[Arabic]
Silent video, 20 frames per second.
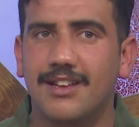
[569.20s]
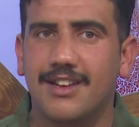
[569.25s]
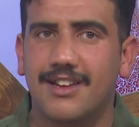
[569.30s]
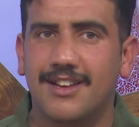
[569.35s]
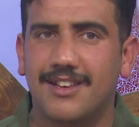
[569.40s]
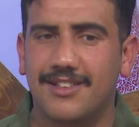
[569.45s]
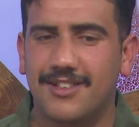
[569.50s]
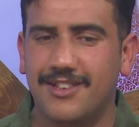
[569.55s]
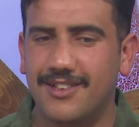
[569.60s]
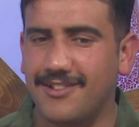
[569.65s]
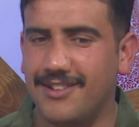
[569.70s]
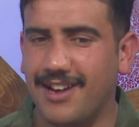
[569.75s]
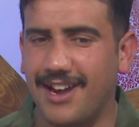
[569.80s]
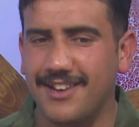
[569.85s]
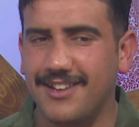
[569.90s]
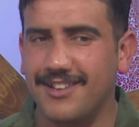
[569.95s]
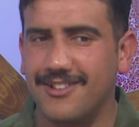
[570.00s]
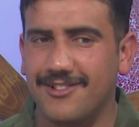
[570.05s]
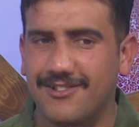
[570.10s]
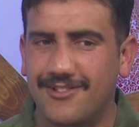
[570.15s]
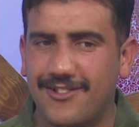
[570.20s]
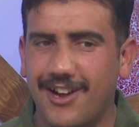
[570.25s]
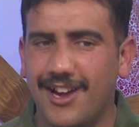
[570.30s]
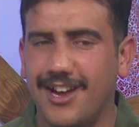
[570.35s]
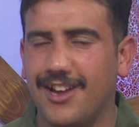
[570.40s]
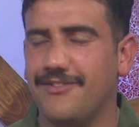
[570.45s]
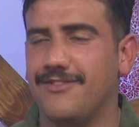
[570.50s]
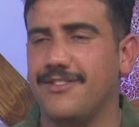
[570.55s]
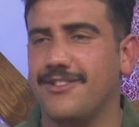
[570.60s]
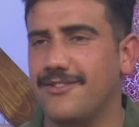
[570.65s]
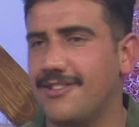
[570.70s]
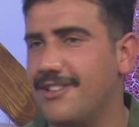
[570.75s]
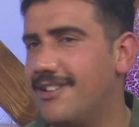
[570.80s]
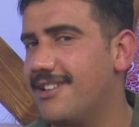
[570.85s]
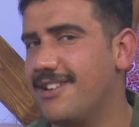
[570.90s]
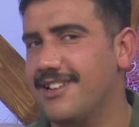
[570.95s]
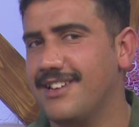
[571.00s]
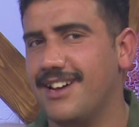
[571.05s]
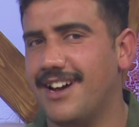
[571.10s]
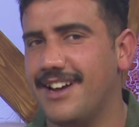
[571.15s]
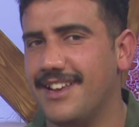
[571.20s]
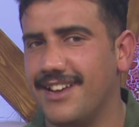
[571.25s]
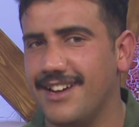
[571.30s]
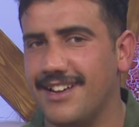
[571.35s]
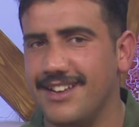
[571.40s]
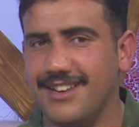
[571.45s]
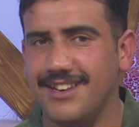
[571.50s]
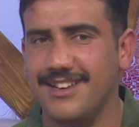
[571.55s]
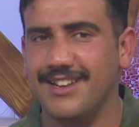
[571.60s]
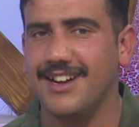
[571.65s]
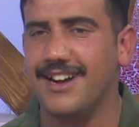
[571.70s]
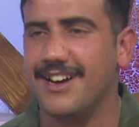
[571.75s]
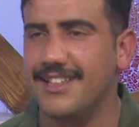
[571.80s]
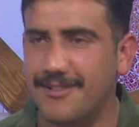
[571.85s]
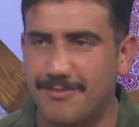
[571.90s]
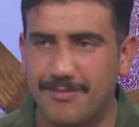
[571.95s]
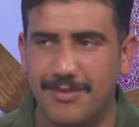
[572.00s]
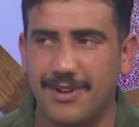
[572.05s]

شيء يعني تحفي وهاي انا اللي هذا تكون